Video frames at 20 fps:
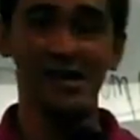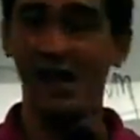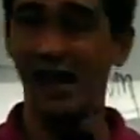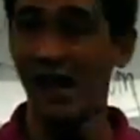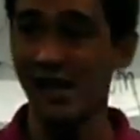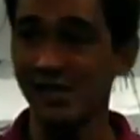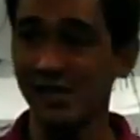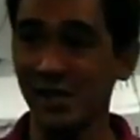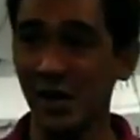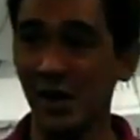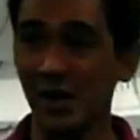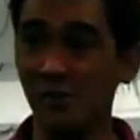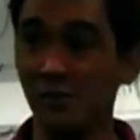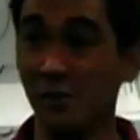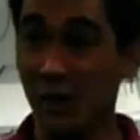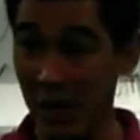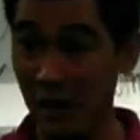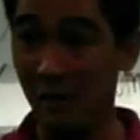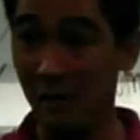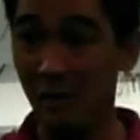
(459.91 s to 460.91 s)
Nagets
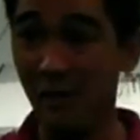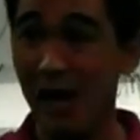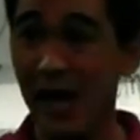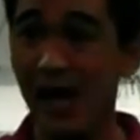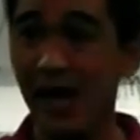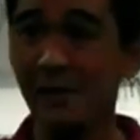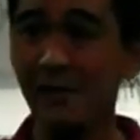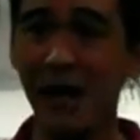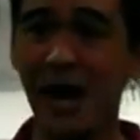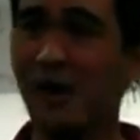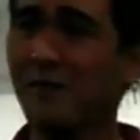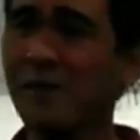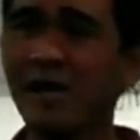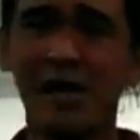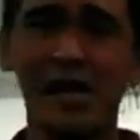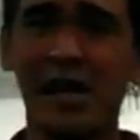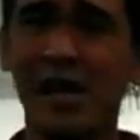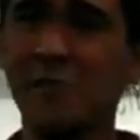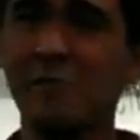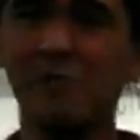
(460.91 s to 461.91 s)
nyo? May malaki,
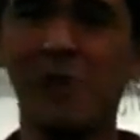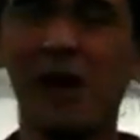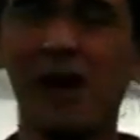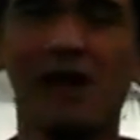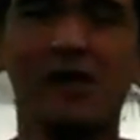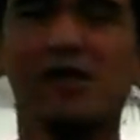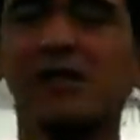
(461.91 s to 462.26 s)
maraming naging impact.